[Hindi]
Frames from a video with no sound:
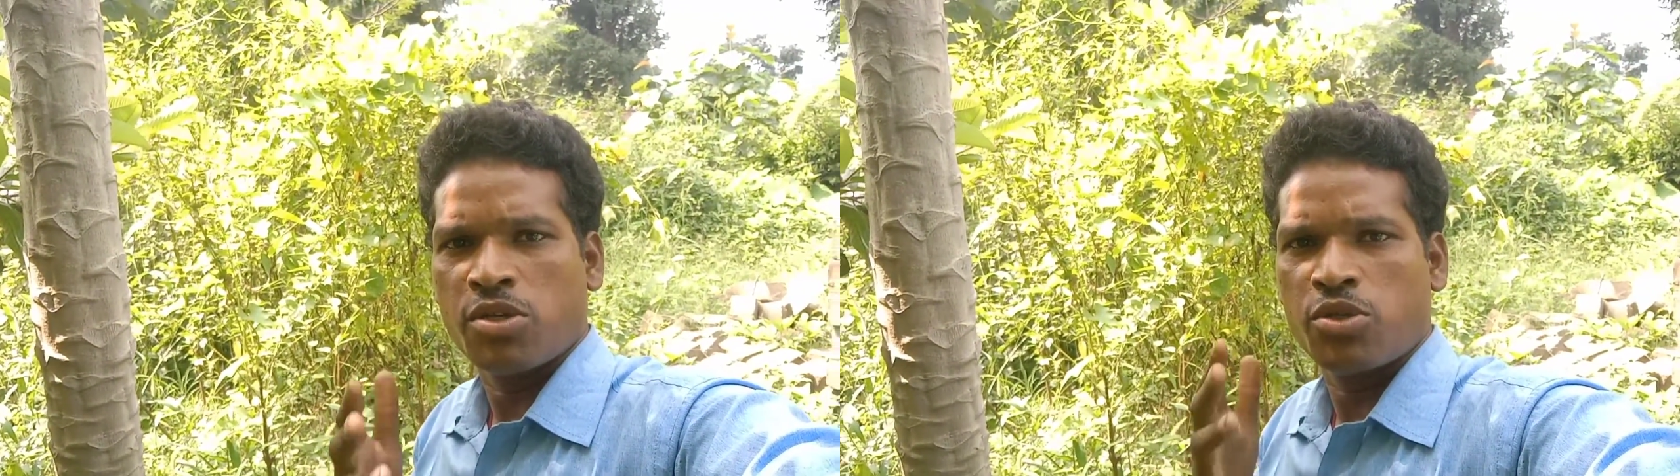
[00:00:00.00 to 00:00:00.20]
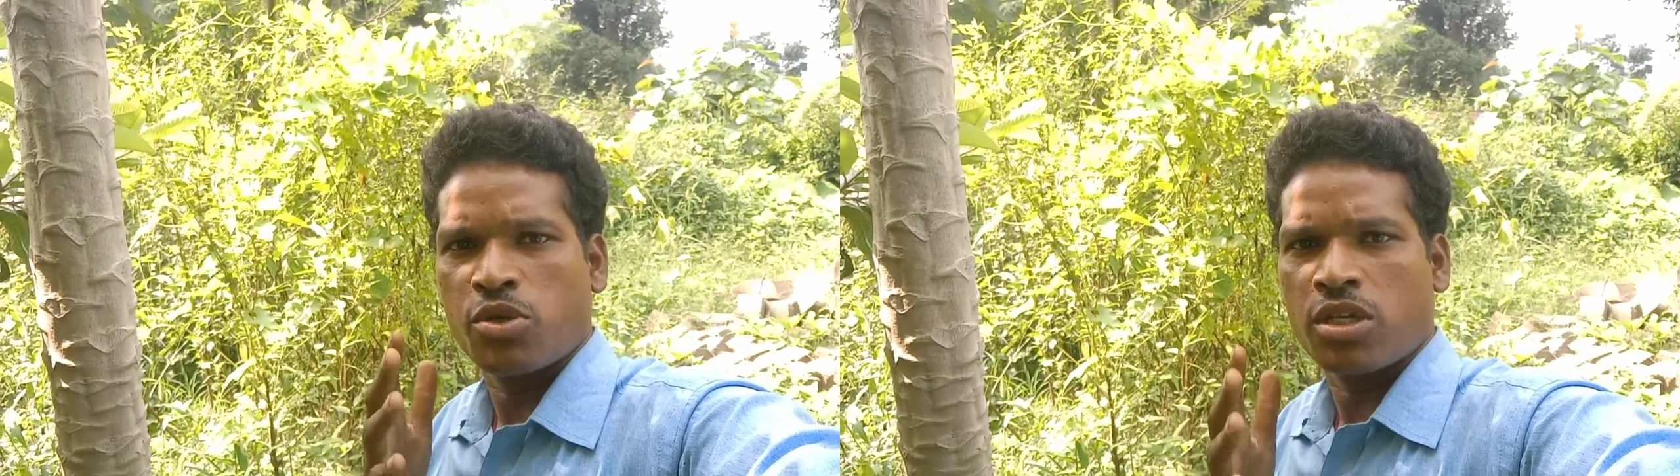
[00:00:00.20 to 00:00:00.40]

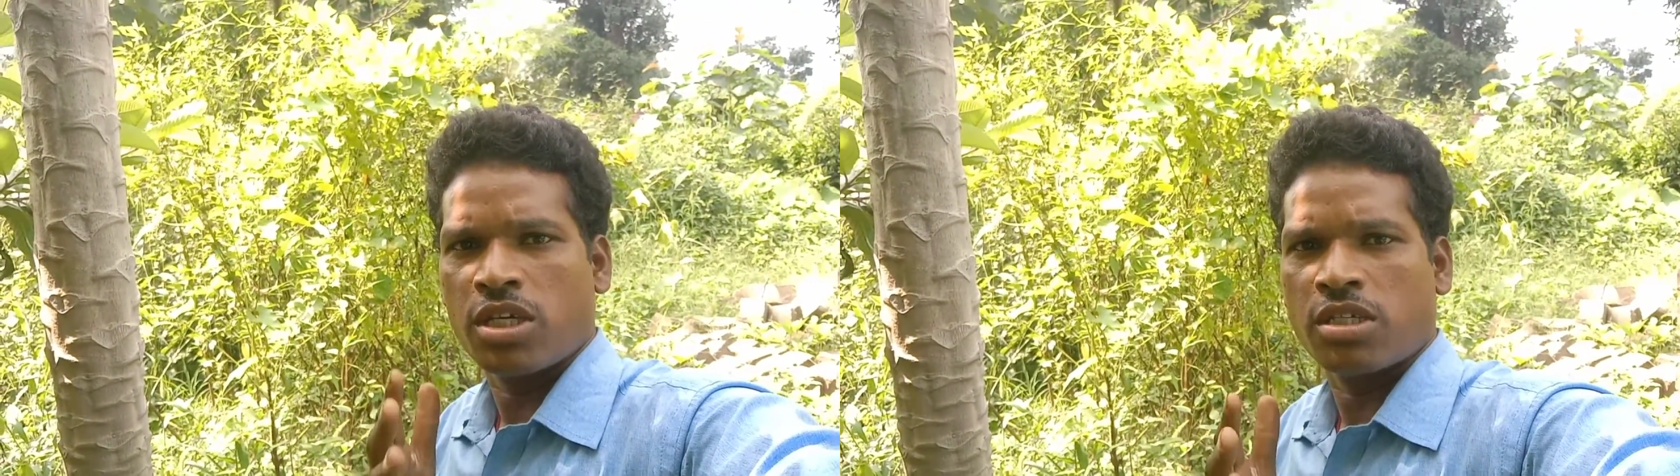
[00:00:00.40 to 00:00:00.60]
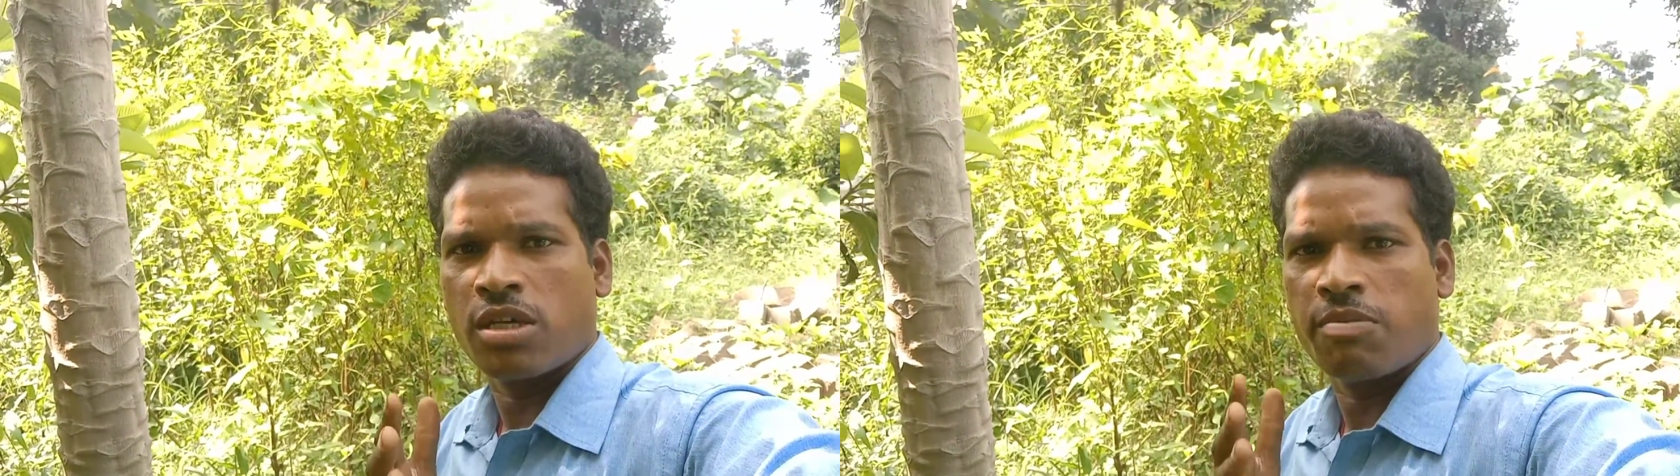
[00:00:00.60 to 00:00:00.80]
जो
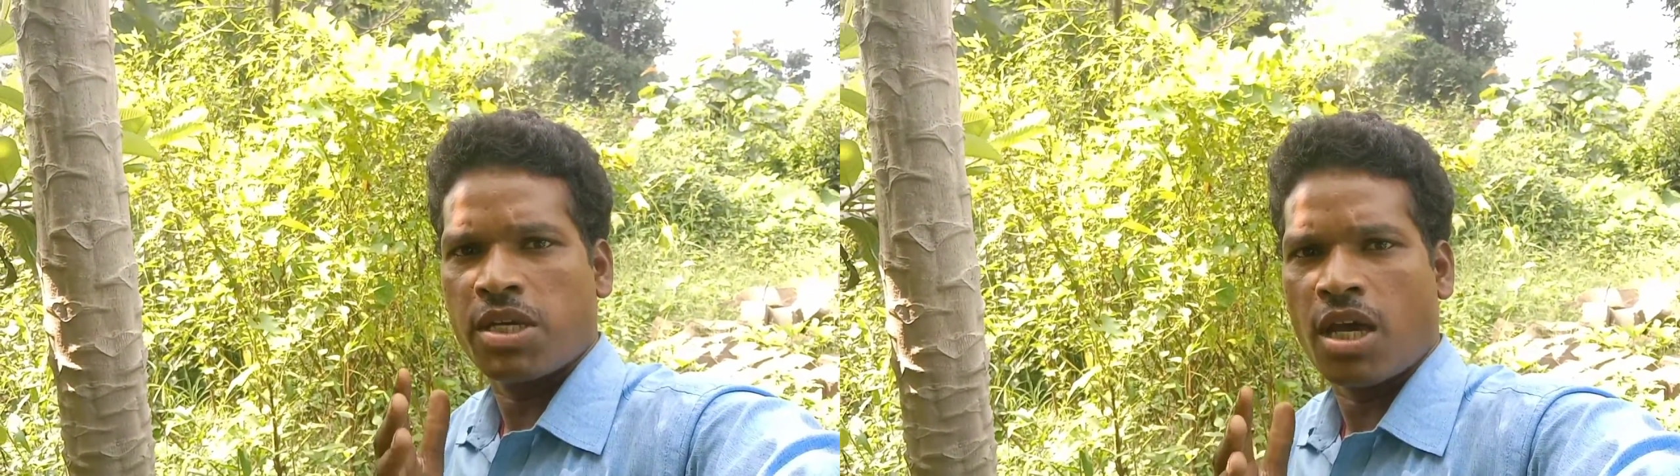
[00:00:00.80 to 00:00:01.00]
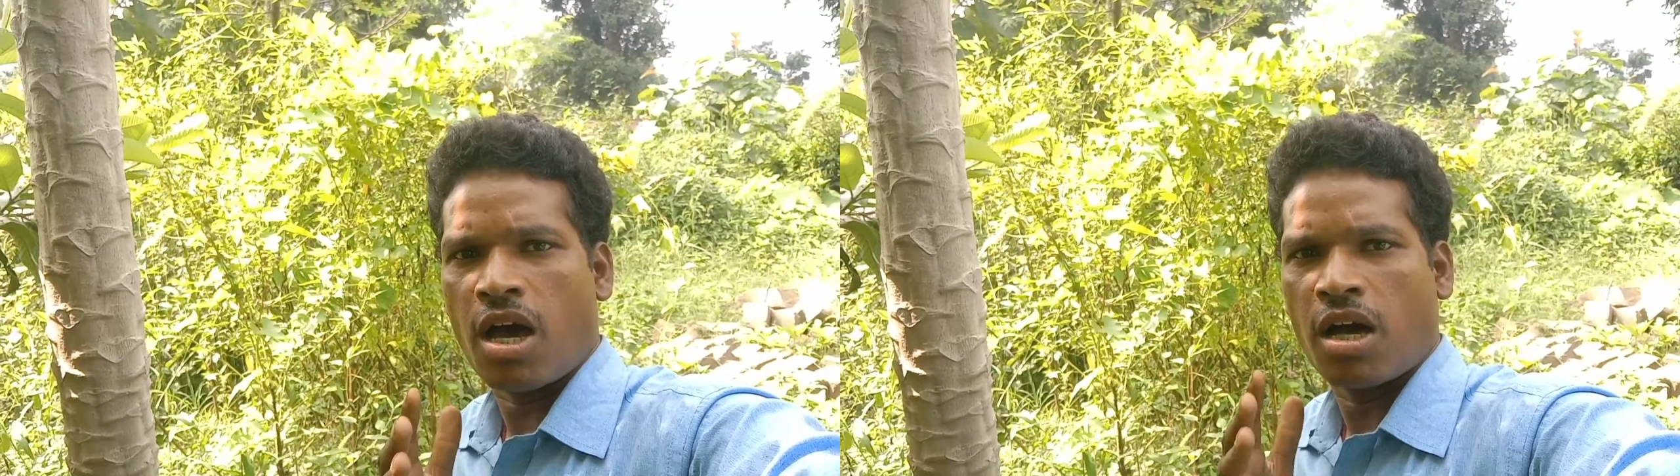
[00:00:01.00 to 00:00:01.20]
कि सभी
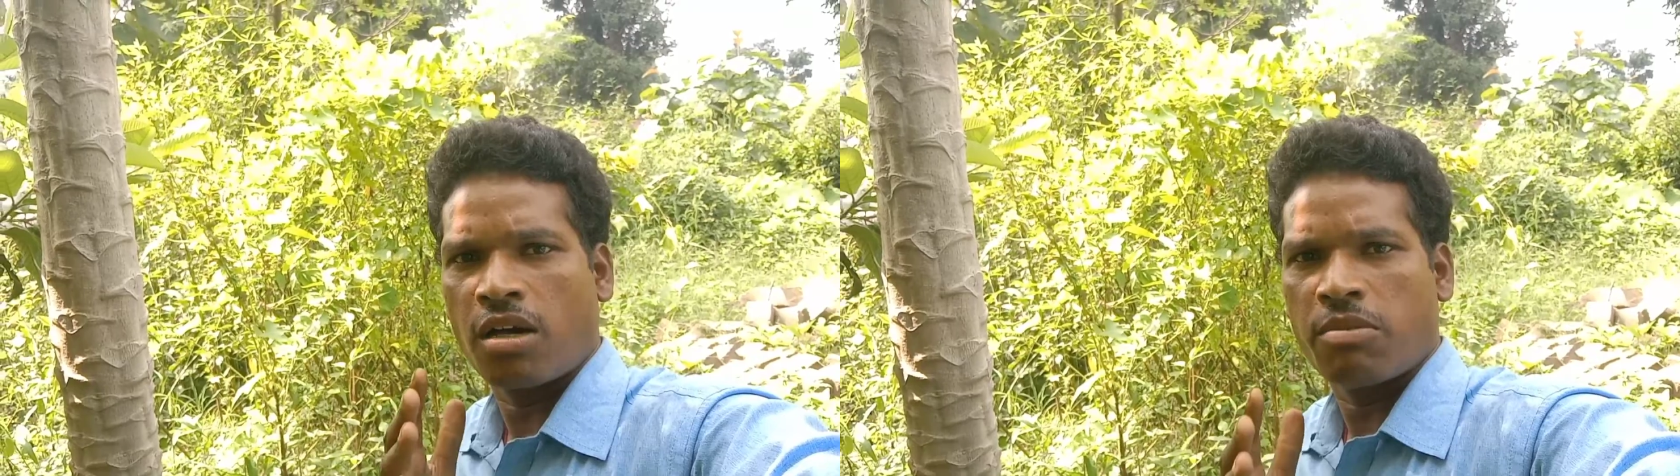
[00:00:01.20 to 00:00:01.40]
के आंगन